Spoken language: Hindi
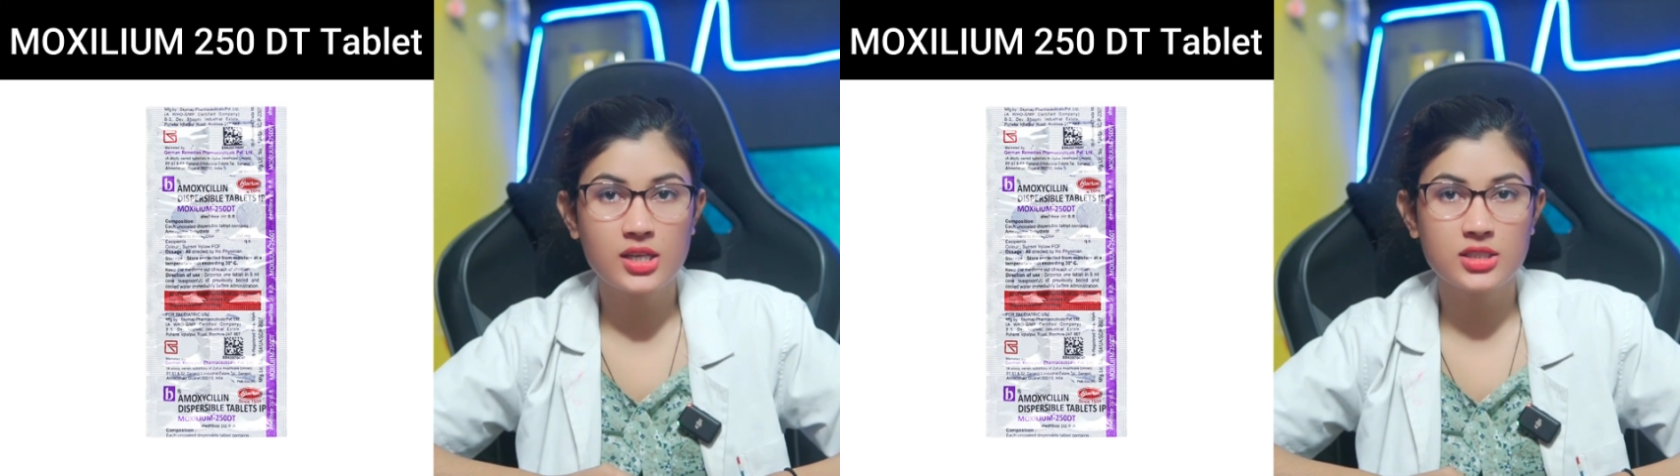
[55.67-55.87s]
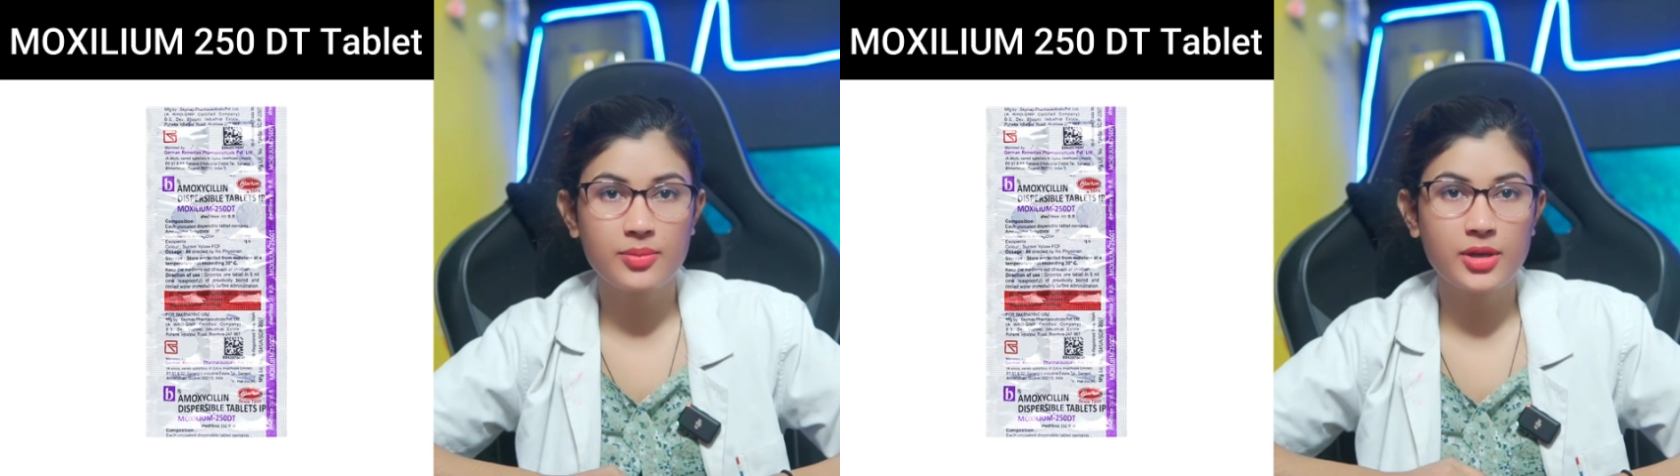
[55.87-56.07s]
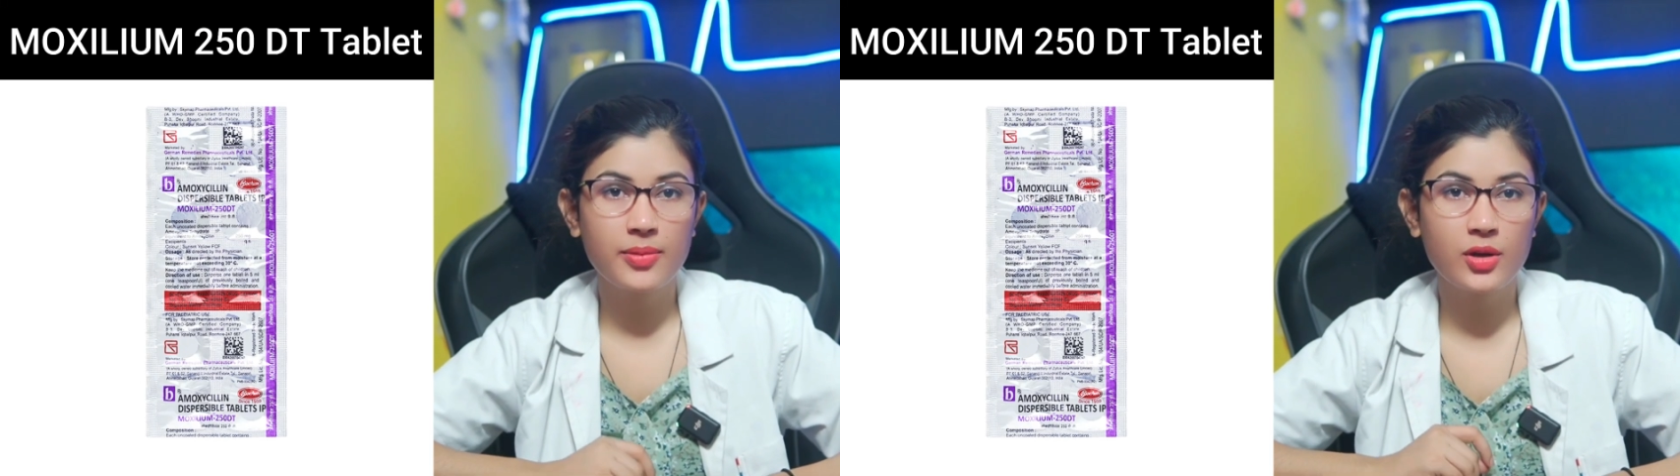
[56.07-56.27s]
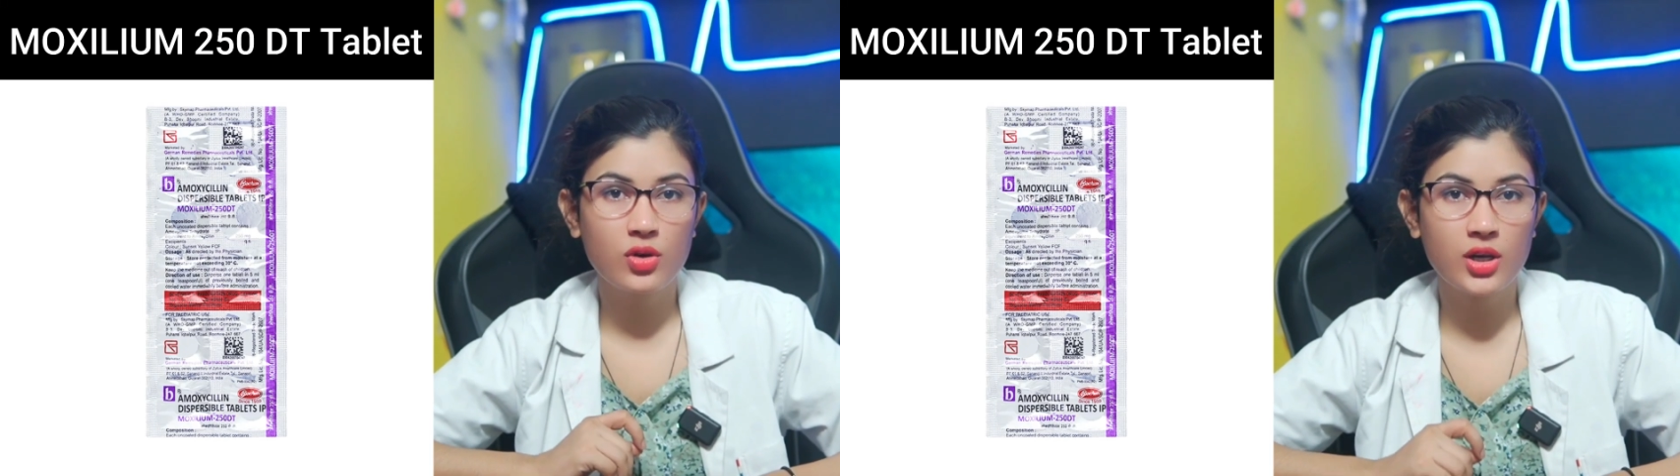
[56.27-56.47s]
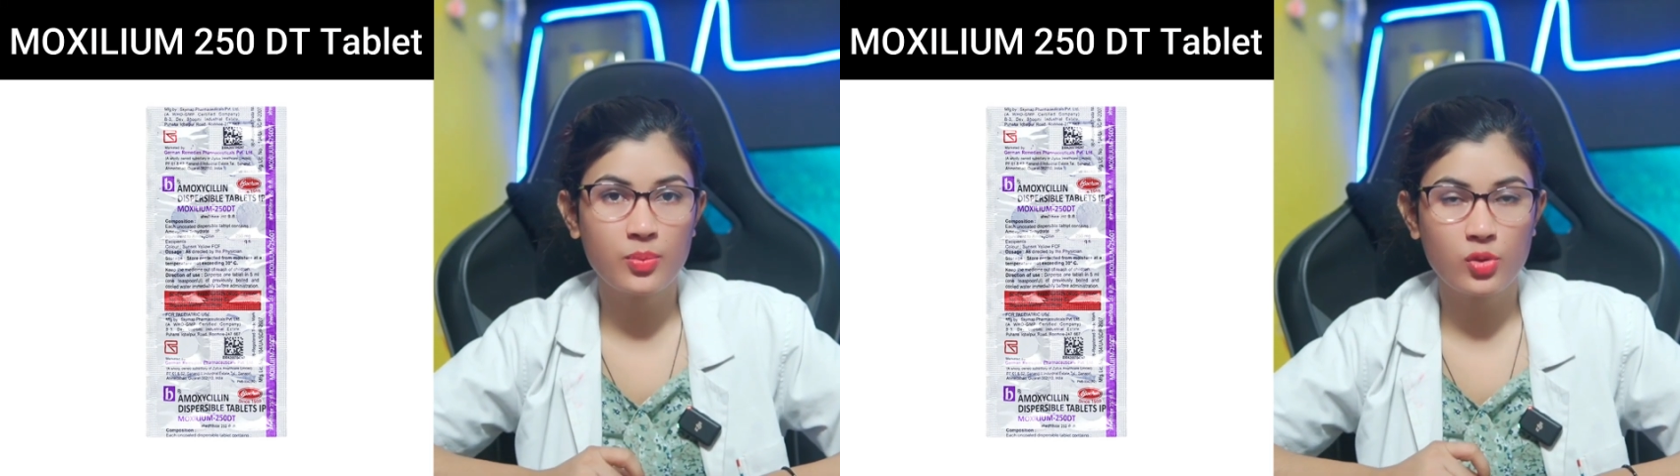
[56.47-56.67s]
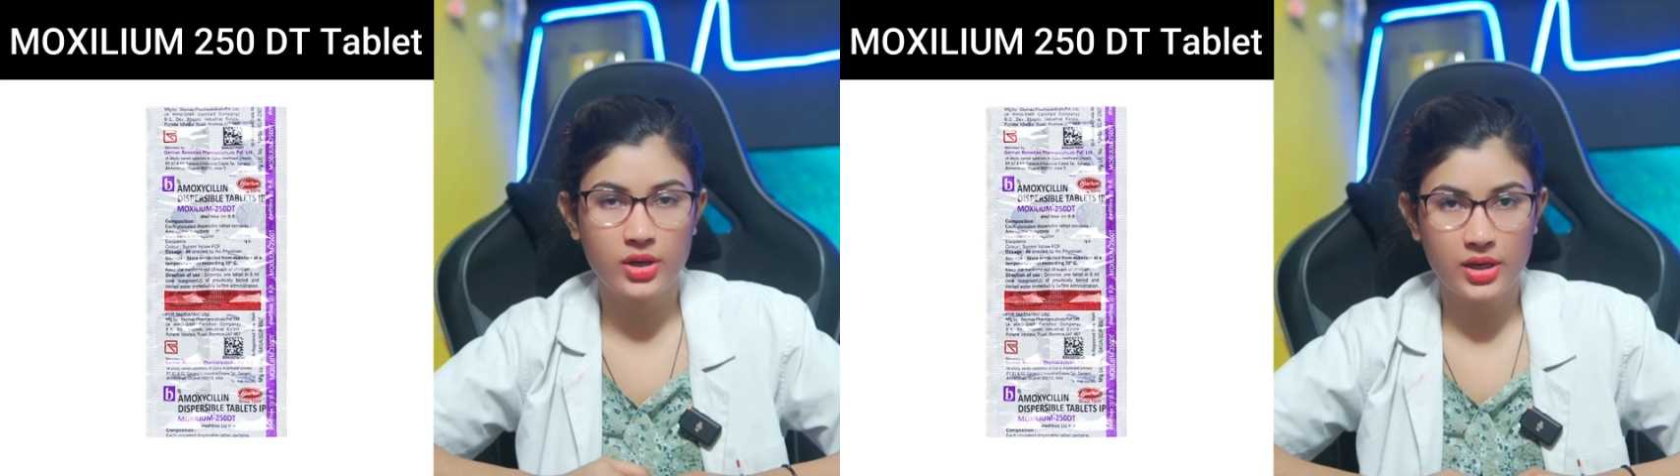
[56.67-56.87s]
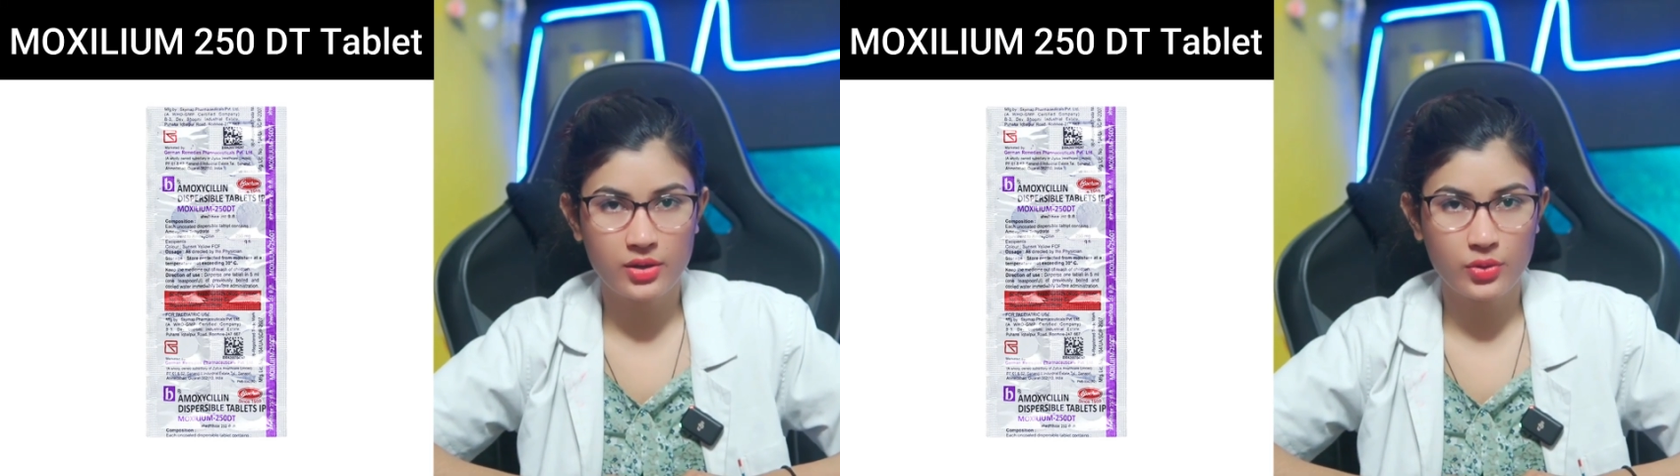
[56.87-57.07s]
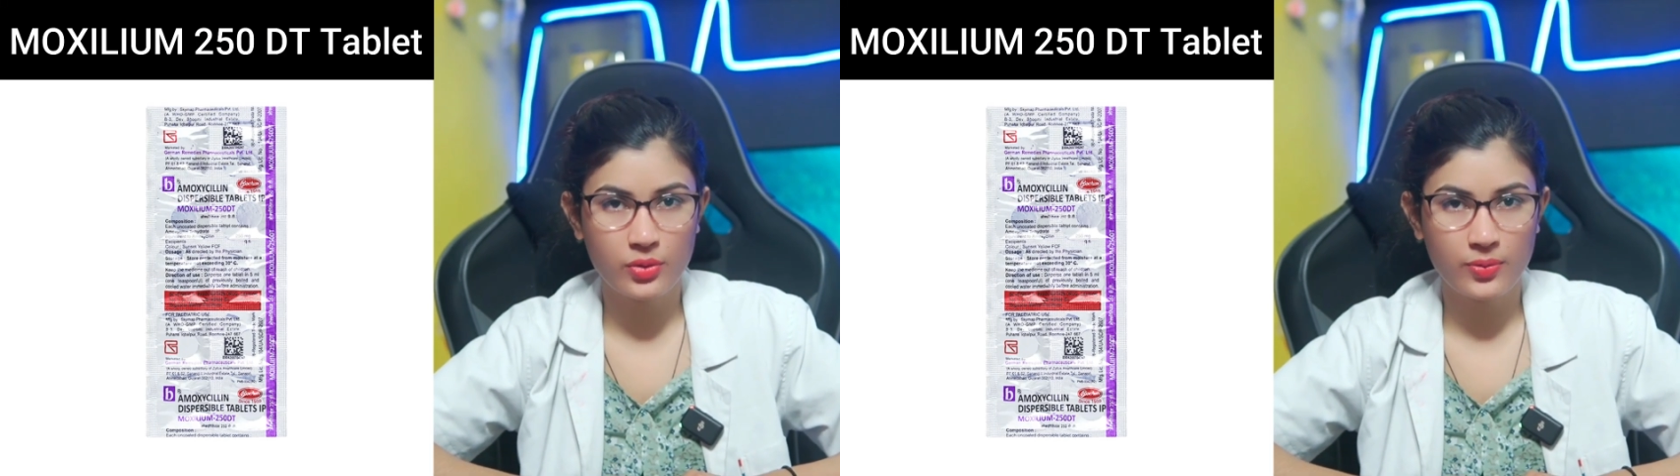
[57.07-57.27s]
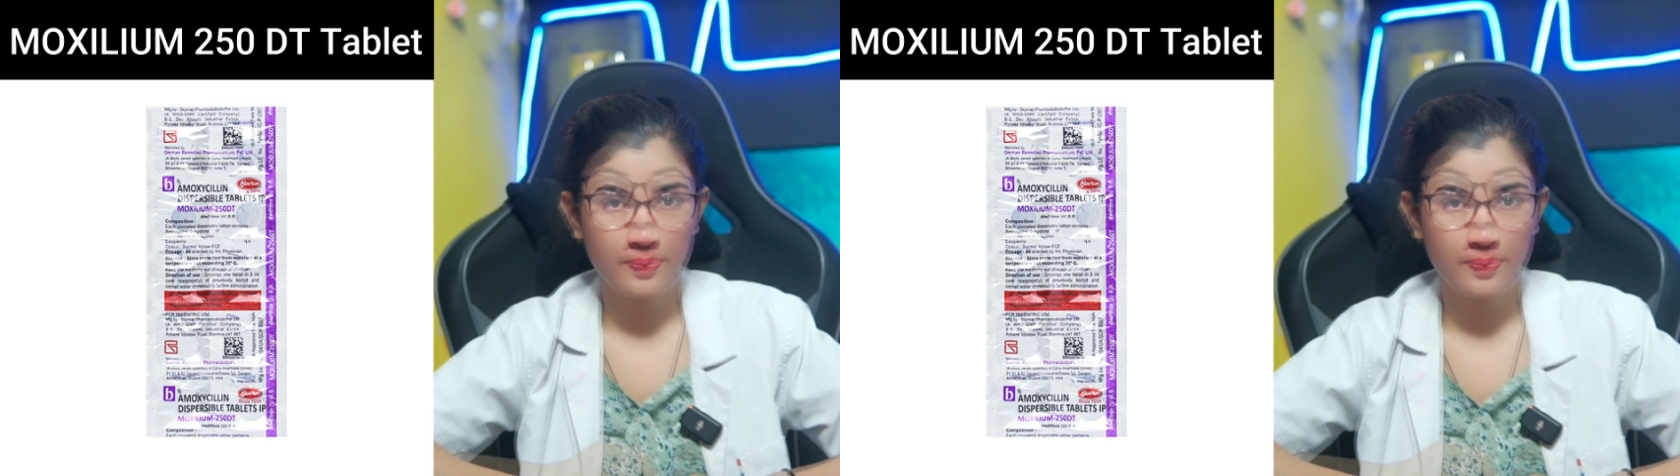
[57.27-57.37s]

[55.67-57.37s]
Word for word: जब यह बिल्कुल इम्पोर्टेंट हो